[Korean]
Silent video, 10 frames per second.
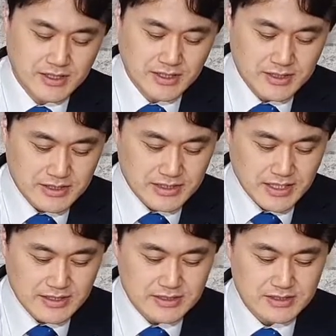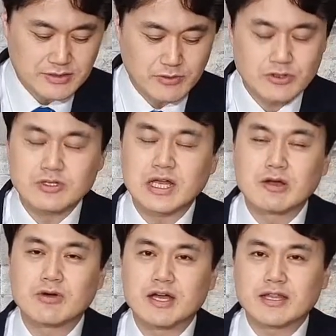이 세상은 스불론
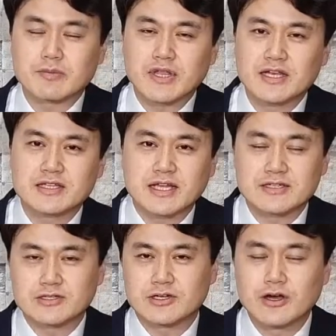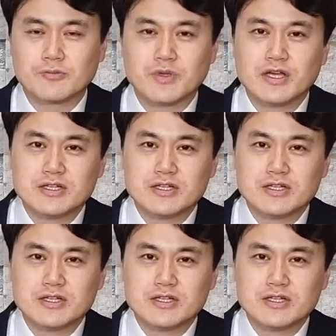땅과 납달리 땅처럼